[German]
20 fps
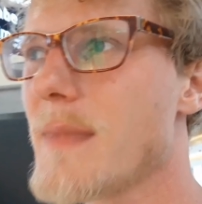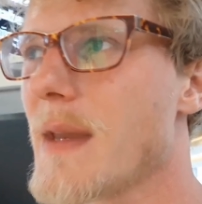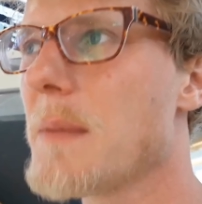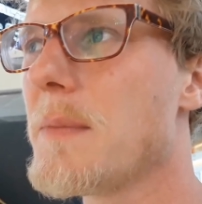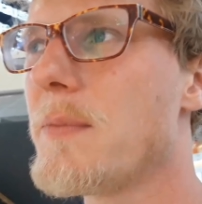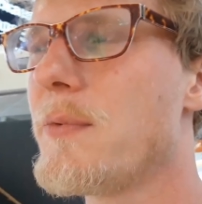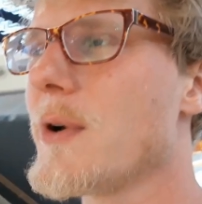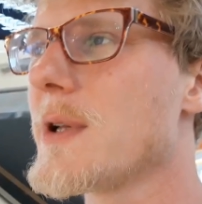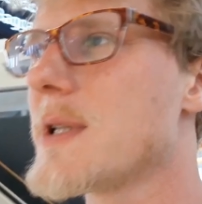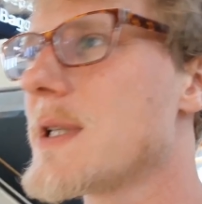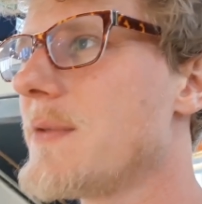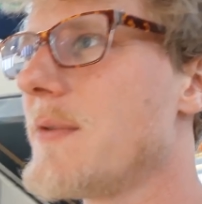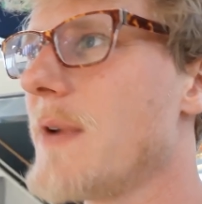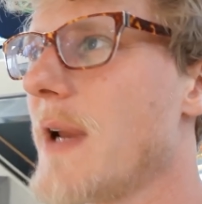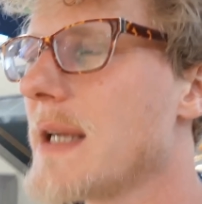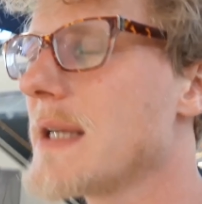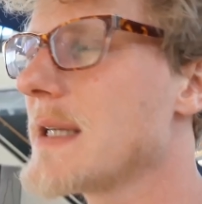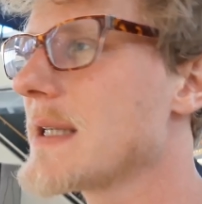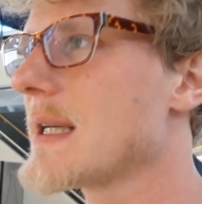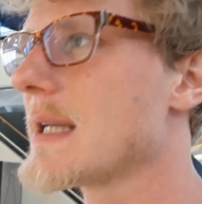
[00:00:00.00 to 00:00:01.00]
und bevor sie sich wieder
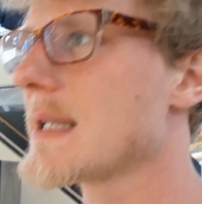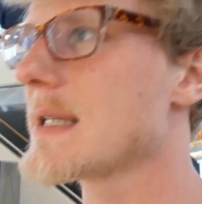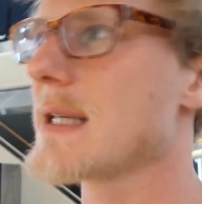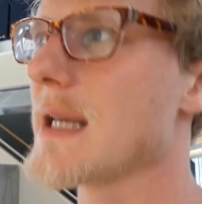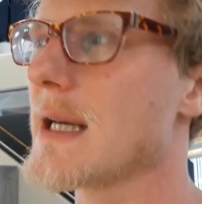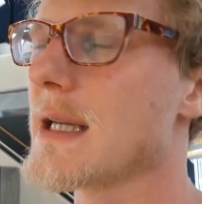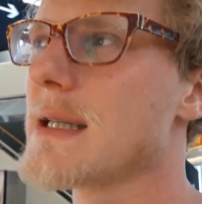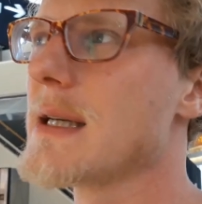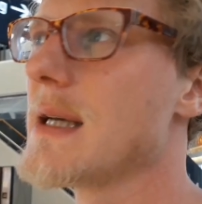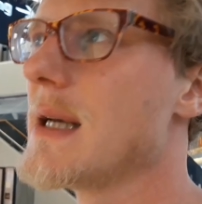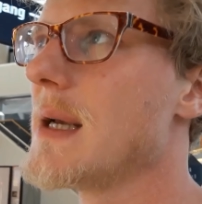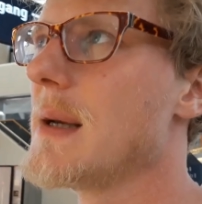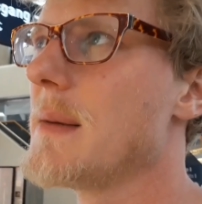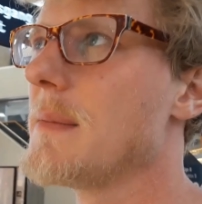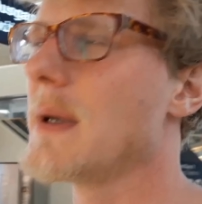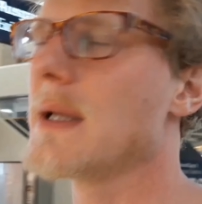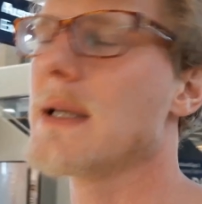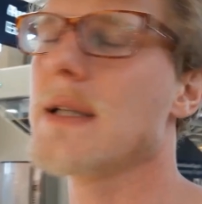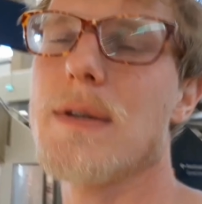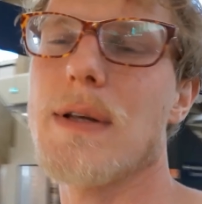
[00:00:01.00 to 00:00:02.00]
hingesetzt hat,
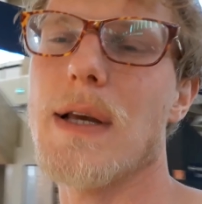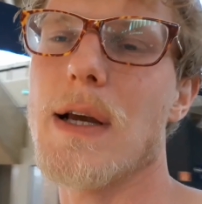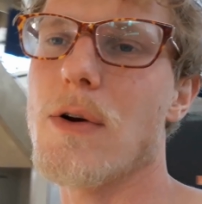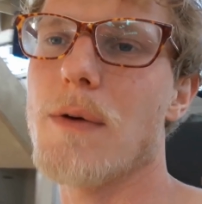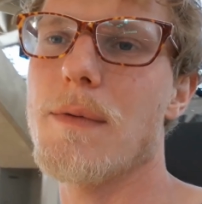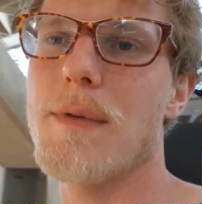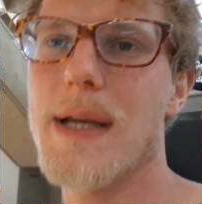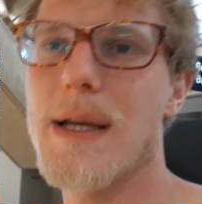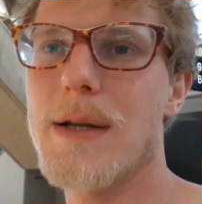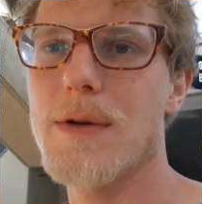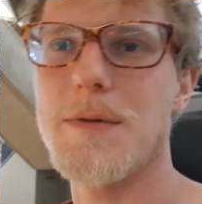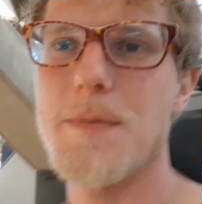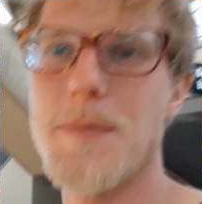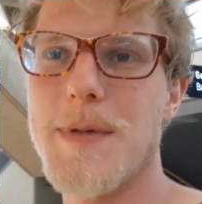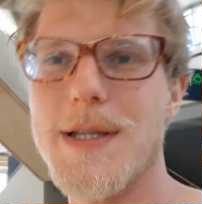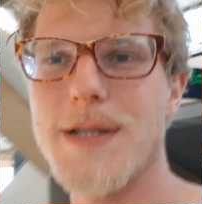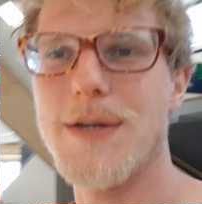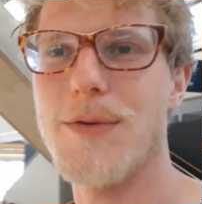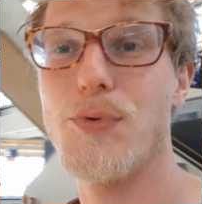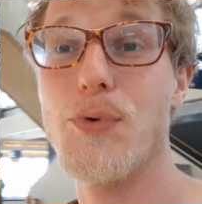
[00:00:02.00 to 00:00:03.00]
meinte ich so, ja komm, wir gehen uns ein
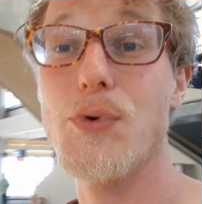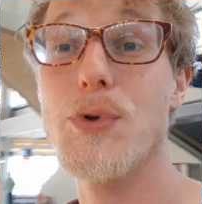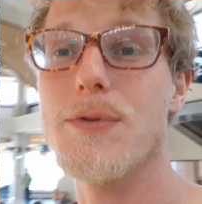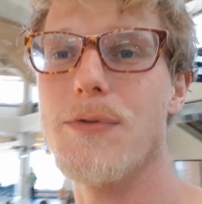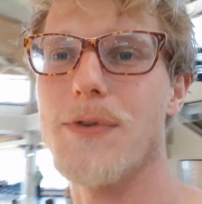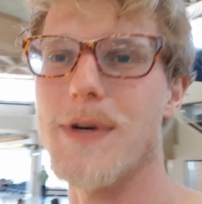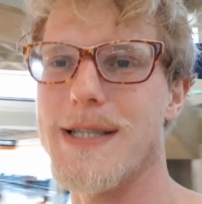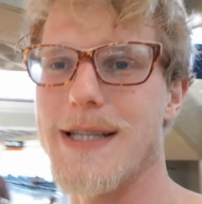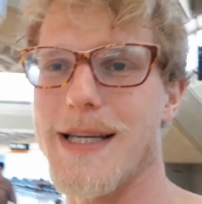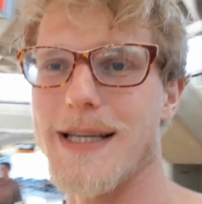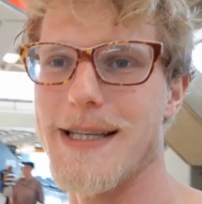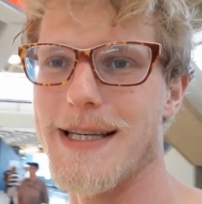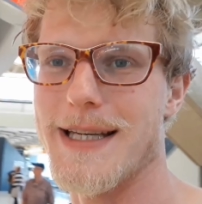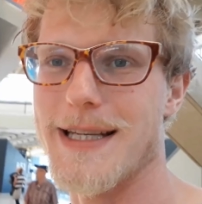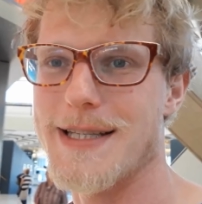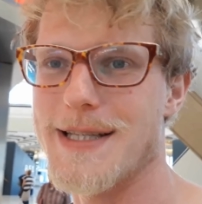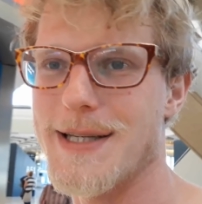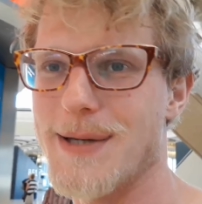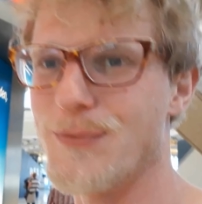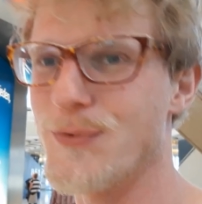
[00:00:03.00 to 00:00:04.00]
bisschen die Füße vertreten
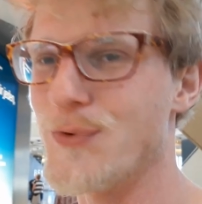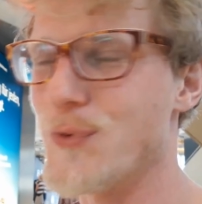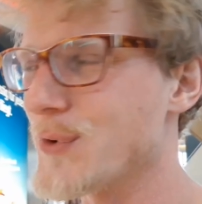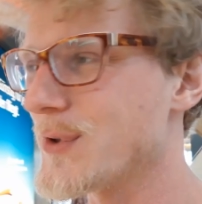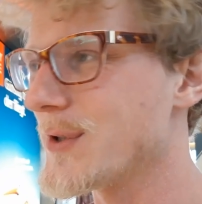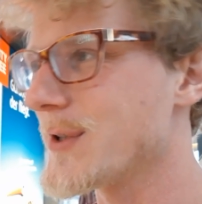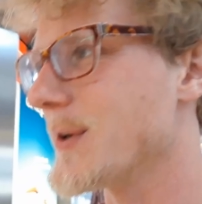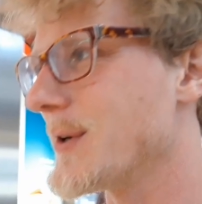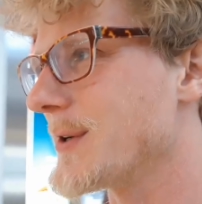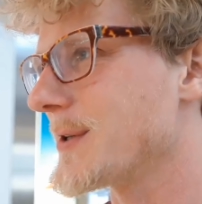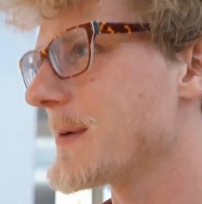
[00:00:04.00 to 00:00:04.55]
jetzt hier im Flugzeug.